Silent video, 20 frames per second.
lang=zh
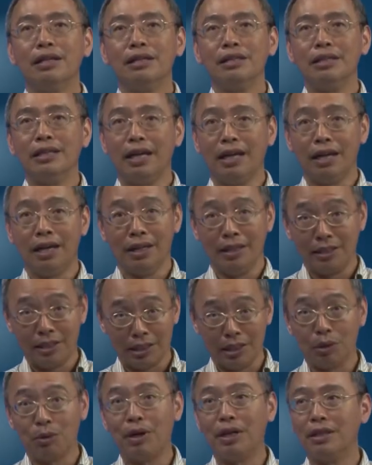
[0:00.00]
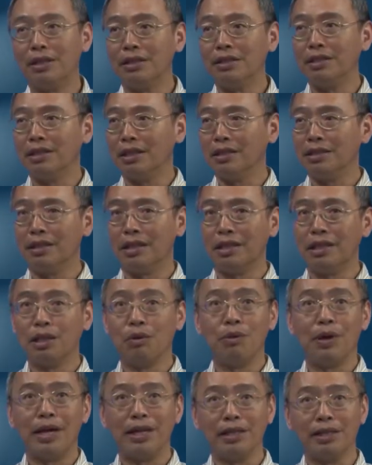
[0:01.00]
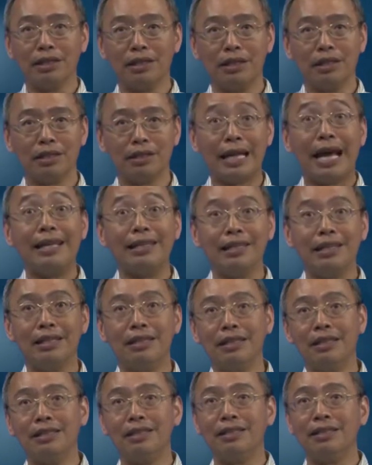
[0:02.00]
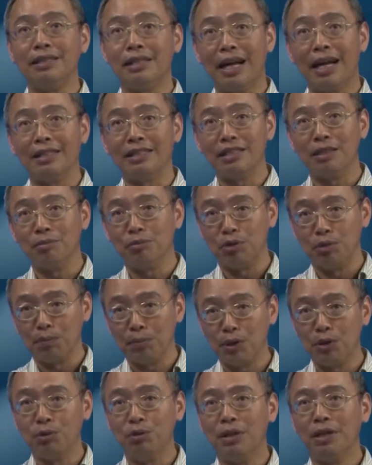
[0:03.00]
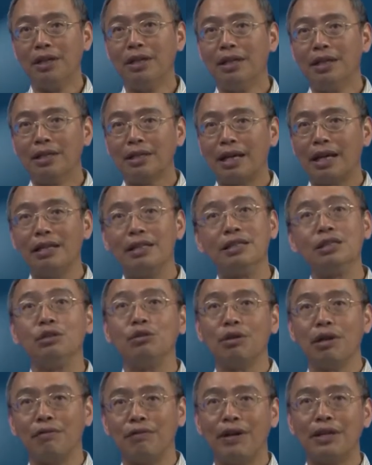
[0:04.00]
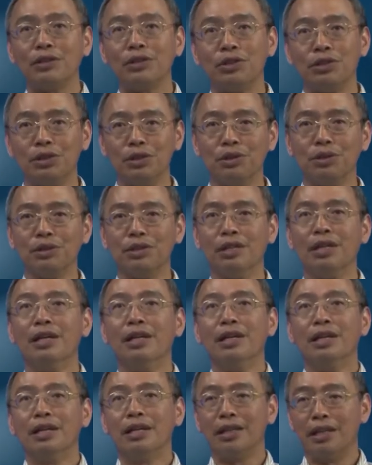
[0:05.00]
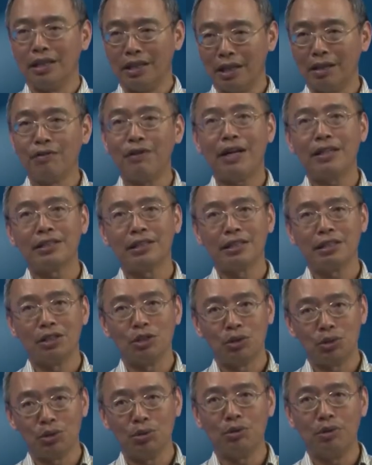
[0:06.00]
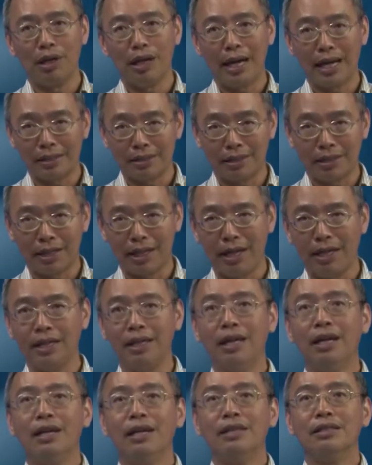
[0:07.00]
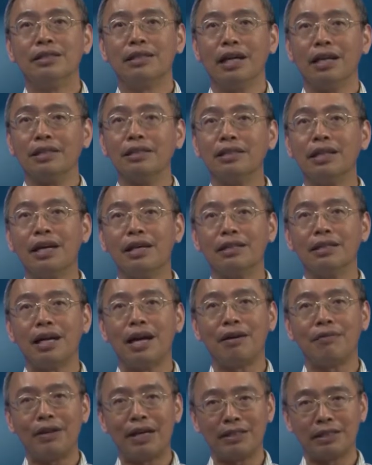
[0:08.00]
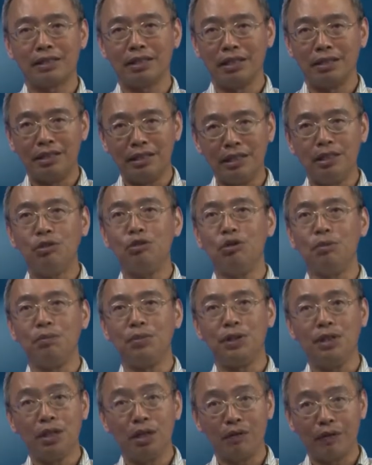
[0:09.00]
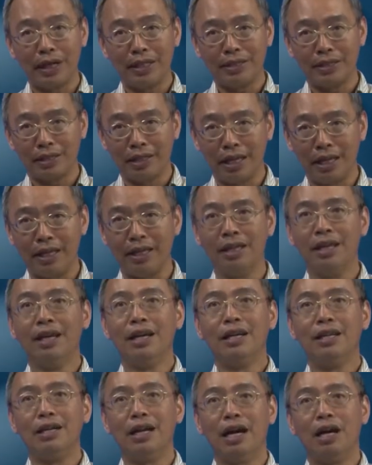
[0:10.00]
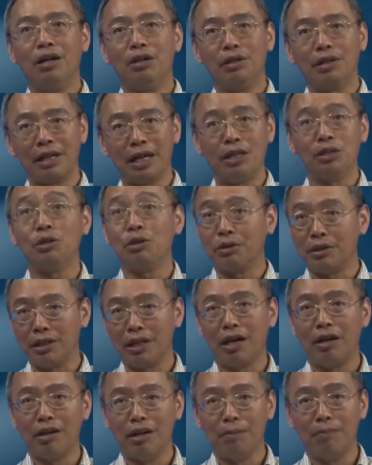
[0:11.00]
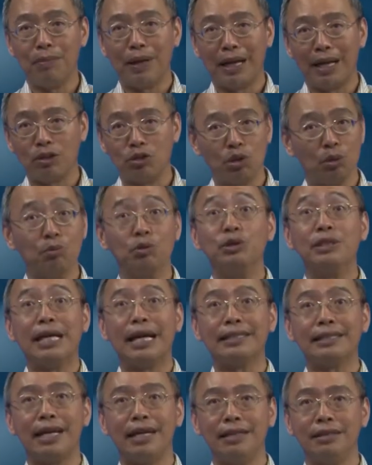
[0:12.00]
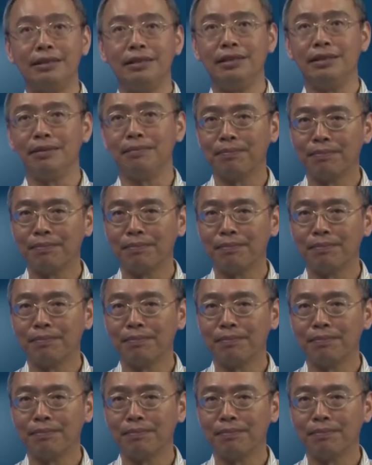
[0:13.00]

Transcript: 也很习惯的写成另外一个单一的希腊字母缪。它的计算方式就是可能发生的数 x k 乘上它发生的几率 P of x k，然后 k 从一到 n 把它全部加在一起。